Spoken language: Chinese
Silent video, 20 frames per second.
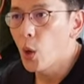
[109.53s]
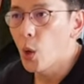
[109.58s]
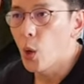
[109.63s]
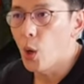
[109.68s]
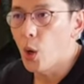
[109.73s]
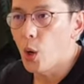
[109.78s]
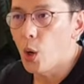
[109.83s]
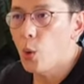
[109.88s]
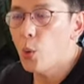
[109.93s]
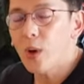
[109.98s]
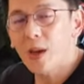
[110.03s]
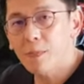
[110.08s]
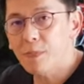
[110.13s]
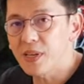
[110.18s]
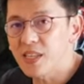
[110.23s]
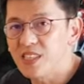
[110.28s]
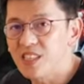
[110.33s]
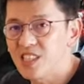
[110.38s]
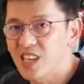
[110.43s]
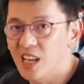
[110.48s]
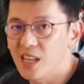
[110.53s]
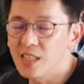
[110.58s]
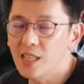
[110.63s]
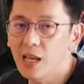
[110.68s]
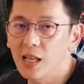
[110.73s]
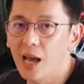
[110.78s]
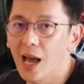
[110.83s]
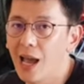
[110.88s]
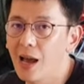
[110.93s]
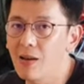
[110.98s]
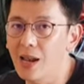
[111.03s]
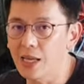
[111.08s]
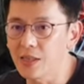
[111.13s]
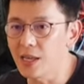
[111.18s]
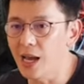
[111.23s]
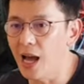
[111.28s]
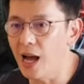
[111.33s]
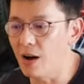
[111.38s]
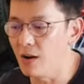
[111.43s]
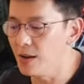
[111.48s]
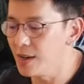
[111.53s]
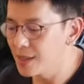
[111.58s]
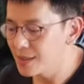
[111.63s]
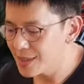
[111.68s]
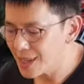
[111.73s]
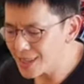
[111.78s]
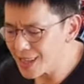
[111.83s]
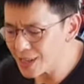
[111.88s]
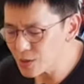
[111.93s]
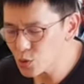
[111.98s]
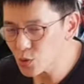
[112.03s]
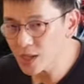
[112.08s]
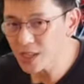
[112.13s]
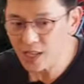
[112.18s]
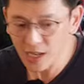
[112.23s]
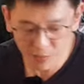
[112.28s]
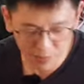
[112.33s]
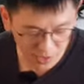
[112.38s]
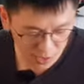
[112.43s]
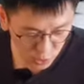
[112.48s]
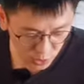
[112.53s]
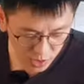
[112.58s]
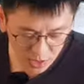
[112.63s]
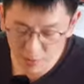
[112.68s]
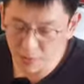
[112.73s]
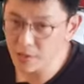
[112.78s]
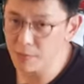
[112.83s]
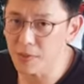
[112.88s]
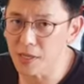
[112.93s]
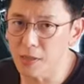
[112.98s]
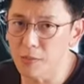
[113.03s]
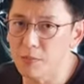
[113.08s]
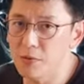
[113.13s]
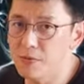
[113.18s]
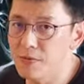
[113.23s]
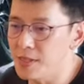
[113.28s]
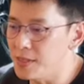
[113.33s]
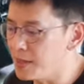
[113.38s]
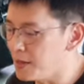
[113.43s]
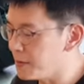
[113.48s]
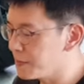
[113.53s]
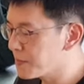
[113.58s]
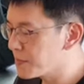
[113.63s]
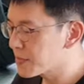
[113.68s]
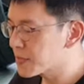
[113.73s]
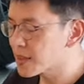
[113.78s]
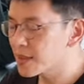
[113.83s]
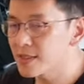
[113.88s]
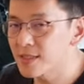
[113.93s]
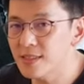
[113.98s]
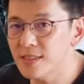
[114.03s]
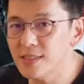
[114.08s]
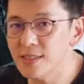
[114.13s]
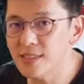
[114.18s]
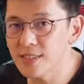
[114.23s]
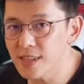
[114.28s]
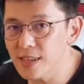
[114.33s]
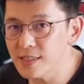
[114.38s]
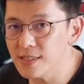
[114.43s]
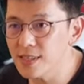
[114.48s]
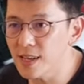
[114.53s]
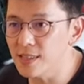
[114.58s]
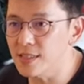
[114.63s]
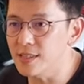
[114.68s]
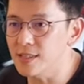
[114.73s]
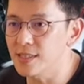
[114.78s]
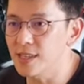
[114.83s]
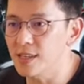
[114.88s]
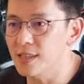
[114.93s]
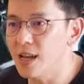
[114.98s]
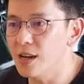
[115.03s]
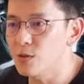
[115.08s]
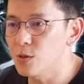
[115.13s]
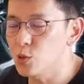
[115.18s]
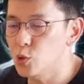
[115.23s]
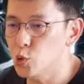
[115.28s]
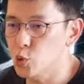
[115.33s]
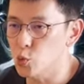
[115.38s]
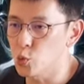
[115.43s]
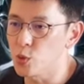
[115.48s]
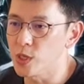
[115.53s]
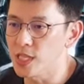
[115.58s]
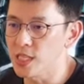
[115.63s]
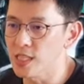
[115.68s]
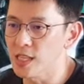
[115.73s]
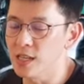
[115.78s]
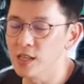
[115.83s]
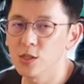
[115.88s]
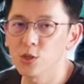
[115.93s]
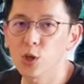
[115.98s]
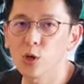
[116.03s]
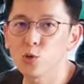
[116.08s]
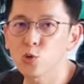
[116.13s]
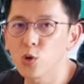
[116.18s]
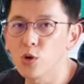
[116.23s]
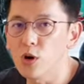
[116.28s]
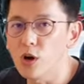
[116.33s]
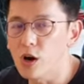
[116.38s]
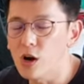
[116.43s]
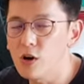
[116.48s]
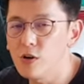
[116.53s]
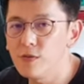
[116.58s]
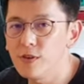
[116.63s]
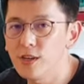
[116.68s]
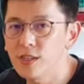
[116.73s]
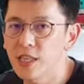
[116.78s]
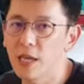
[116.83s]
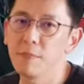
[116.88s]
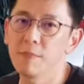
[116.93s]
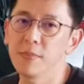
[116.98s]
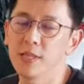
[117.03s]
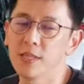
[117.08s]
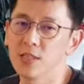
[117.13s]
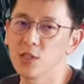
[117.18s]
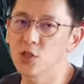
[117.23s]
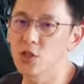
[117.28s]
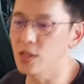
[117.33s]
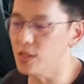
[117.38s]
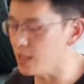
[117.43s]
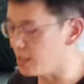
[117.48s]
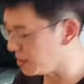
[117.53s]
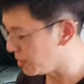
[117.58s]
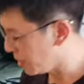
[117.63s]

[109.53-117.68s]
呃会比前一代的还要来得好。那它最特别最特别的部分呢，是现在的这一套的阻尼呢，都做 Over Damping 的设定。